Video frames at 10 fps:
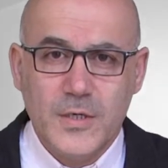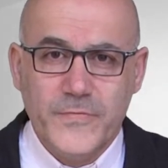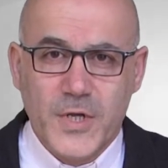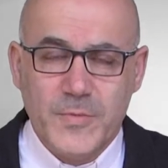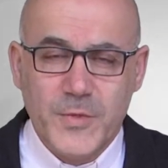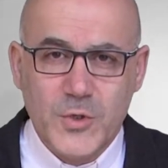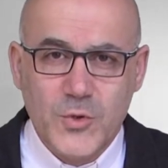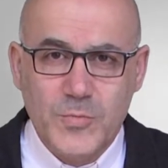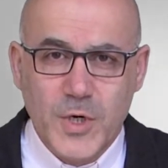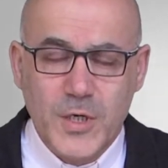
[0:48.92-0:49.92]
فربنا
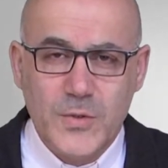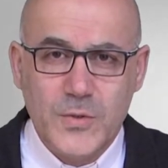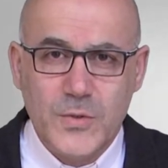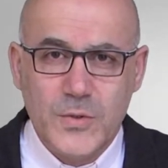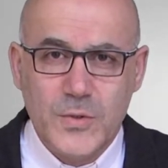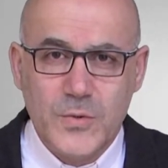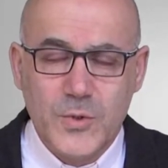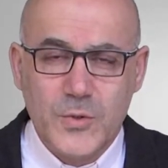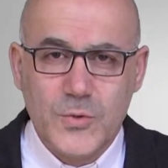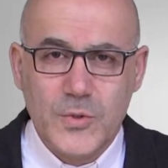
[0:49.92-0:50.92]
يكون معه
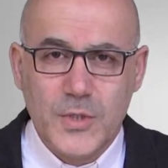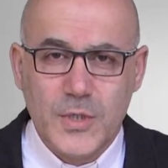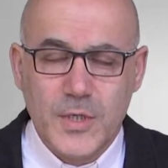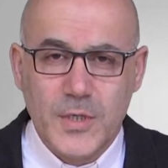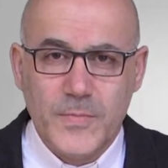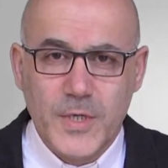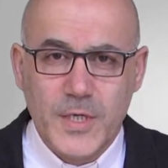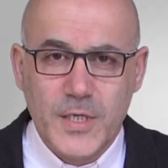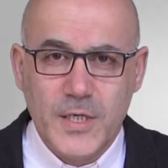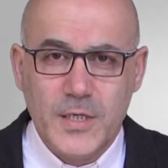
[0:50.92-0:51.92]
ويكون
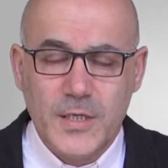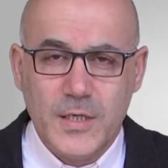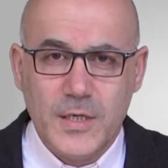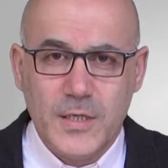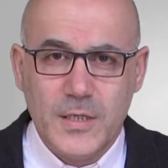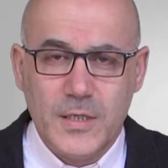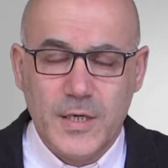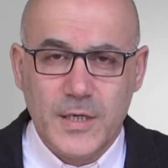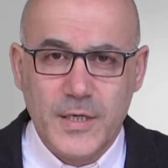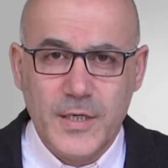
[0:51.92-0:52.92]
بخلال
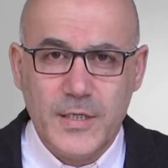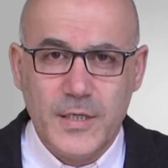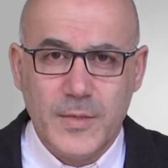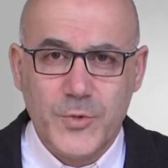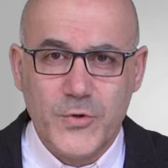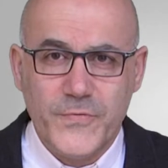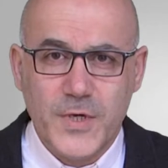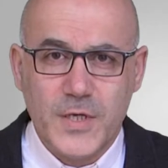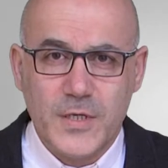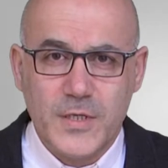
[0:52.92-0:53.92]
هالرحلة اللي عم بيروح فيها
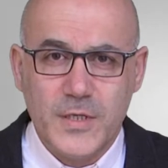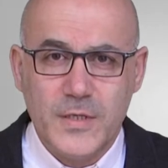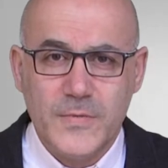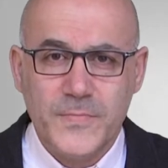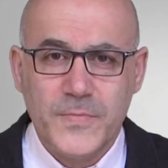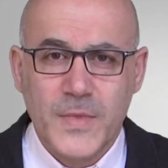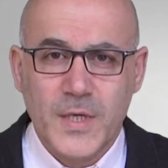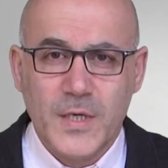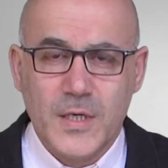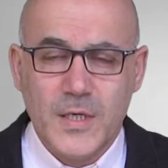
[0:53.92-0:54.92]
على العراق
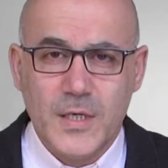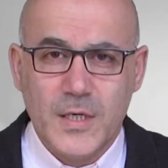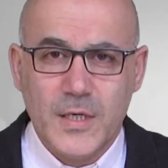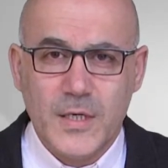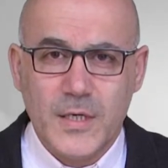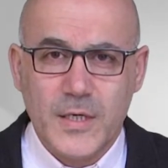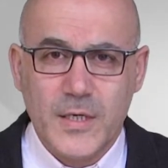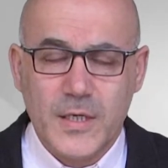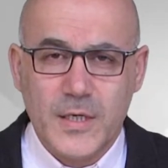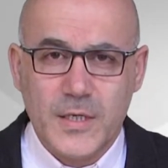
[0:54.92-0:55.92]
كلها
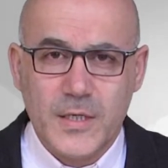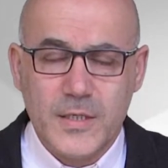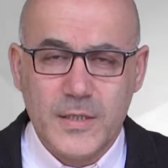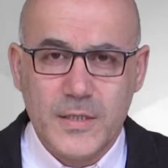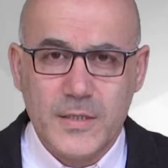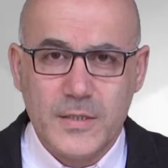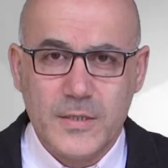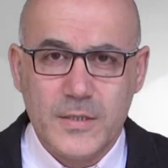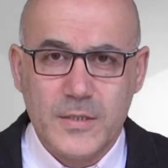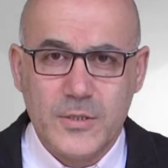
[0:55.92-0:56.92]
خير على كل
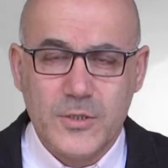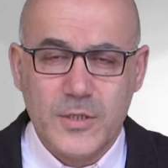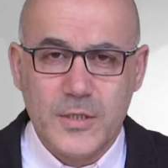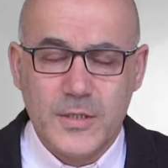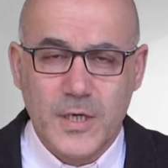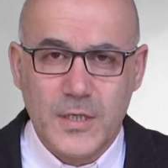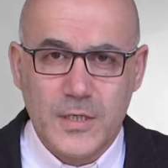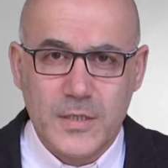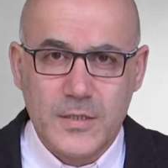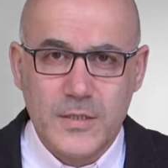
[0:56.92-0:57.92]
الناس إذا الله
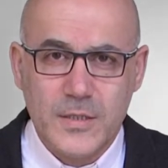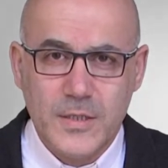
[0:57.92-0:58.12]
راد